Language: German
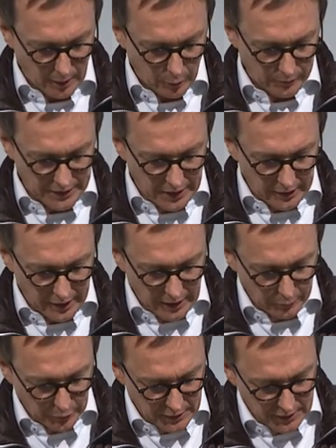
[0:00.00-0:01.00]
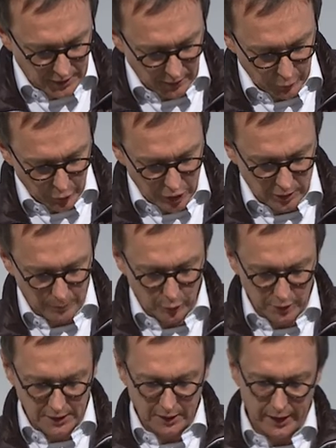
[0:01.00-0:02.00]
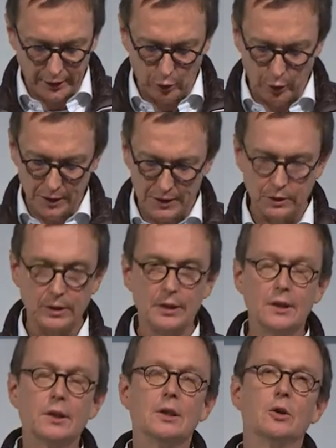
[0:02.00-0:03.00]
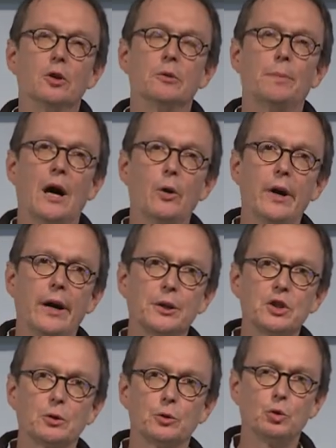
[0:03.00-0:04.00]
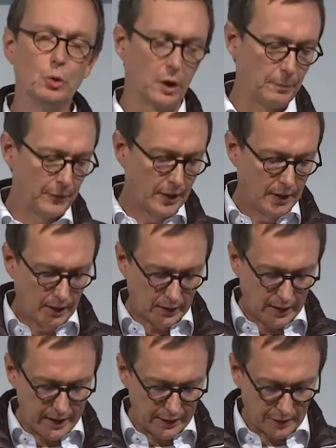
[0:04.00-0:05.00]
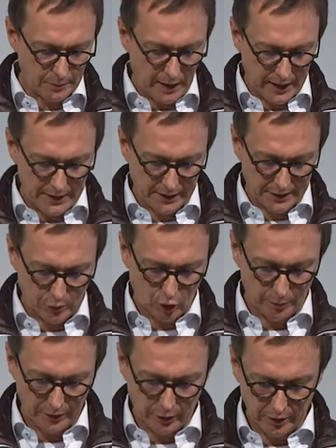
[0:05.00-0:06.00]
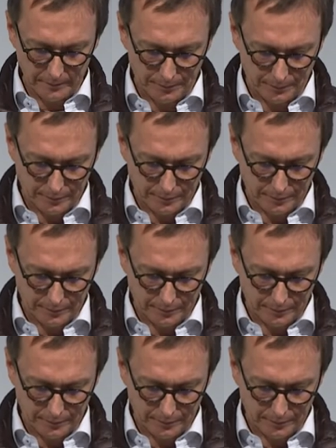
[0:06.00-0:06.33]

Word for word: Und was sind die gewünschten Nutzer, Akteurs und Bauherrenstrukturen, die hier zum Einsatz kommen können?